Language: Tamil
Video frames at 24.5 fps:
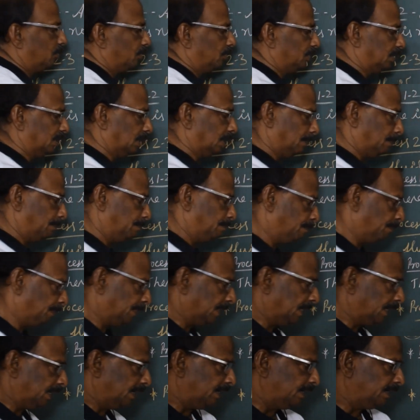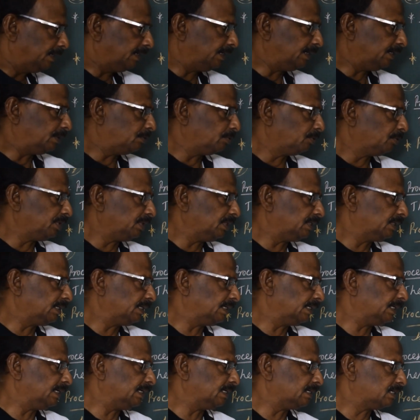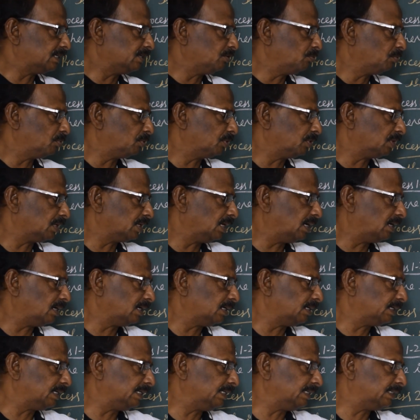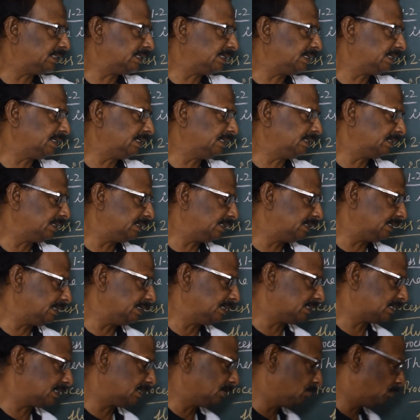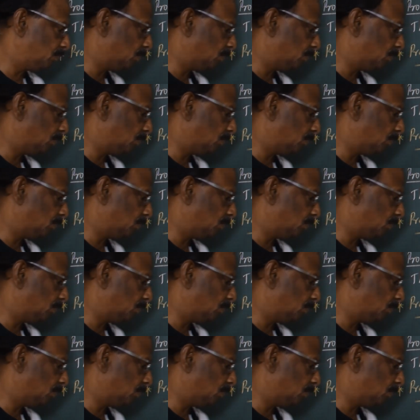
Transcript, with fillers: போட்டுக்கலாம் டி டூ இன்ட்டு டிஎஸ்னும் போட்டுக்கலாம் இல்லை T3 த்ரீ இன்ட்டு டிஎஸ்னு